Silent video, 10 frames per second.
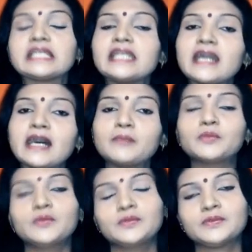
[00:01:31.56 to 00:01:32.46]
না
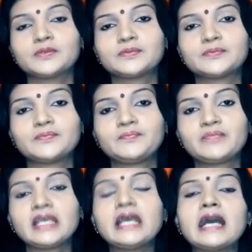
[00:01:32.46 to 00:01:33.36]
বলুন
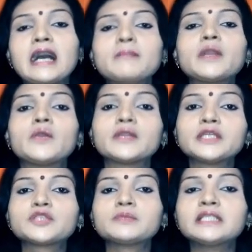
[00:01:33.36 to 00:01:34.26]
আমরা অনেক
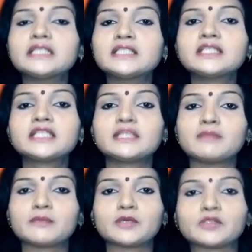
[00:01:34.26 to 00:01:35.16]
সময় নিজেদের
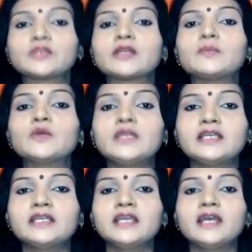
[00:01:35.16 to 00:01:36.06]
সীমাবদ্ধতা ভুলে
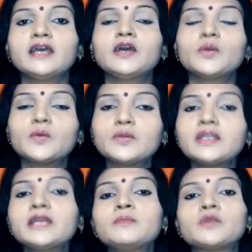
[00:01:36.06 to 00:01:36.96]
গিয়ে
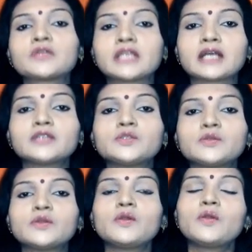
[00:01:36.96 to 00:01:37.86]
অন্যের মন রাখার
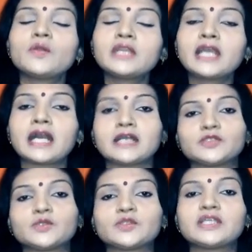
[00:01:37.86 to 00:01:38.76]
জন্য অনেক কাজ
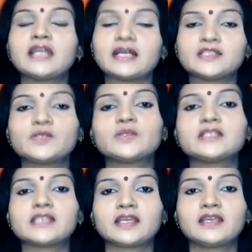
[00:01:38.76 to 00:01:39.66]
করতে রাজি হয়ে
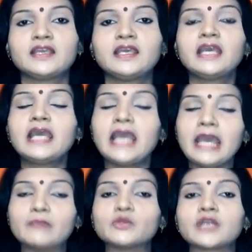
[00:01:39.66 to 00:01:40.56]
যাই
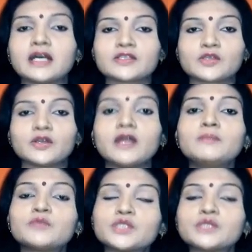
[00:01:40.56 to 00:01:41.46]
এমন কাজ করা
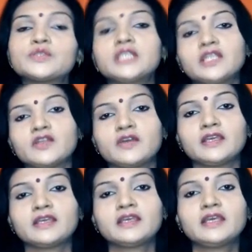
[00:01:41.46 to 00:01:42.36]
মোটেও ঠিক নয়
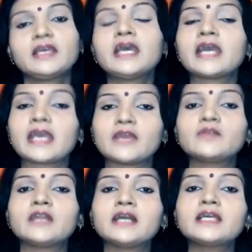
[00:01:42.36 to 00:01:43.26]

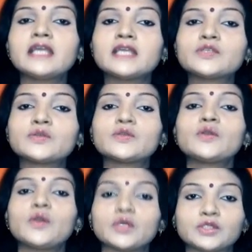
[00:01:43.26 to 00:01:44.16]
কেননা এজন্য
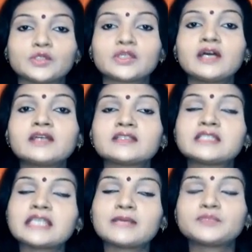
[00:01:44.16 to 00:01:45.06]
অযথা
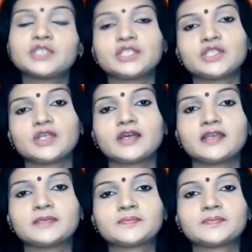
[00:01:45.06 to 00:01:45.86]
চাপ সৃষ্টি হয়